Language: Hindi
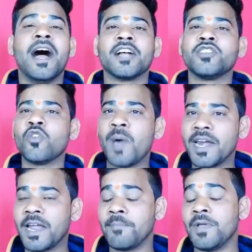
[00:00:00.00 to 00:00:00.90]
अक्षय कुमार
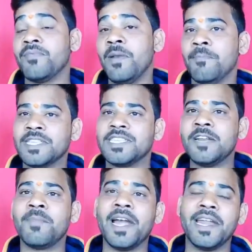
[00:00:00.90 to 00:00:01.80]
ने अपनी फिल्म बच्चन
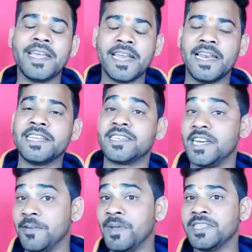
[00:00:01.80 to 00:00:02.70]
पांडे की रिलीज
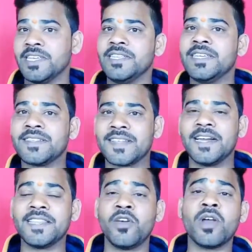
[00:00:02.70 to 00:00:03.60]
डेट में चेंजेस कर
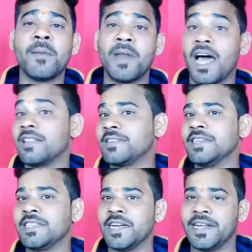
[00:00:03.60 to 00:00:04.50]
दी और अब लाल सिंह
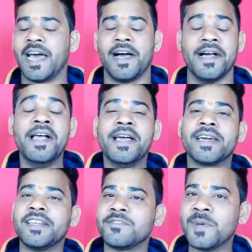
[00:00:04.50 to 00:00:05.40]
चड्डा
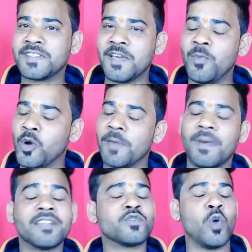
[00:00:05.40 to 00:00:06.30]
क्रिसमस के मौके
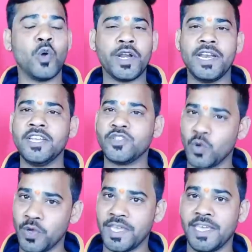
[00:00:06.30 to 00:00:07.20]
पर सोलो रिलीज
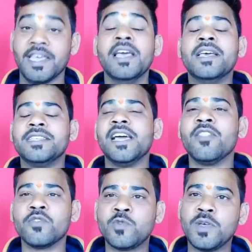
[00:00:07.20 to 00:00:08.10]
होगी जी हाँ
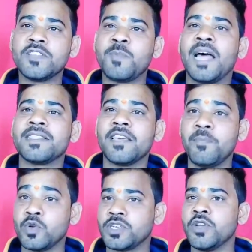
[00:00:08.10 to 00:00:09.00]
दोस्तों इस बात की
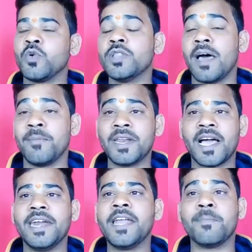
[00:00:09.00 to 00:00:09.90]
पुष्टि खुद आमिर
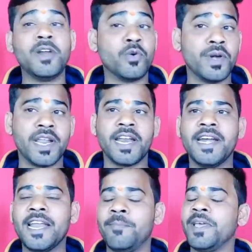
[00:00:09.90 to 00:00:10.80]
खान ने अपने ट्विटर
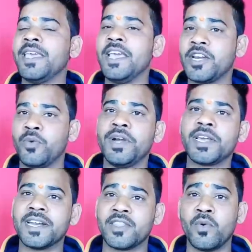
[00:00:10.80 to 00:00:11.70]
हैंडल पर की एक ट्वीट
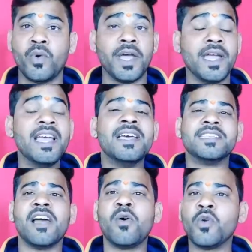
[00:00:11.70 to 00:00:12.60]
करते हुए
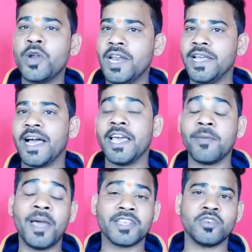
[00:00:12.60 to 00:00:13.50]
जहाँ उन्होंने लिखा है कि
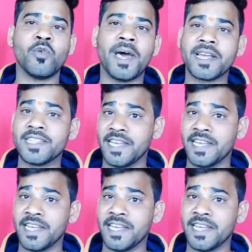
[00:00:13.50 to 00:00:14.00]
मैं अक्षय कुमार का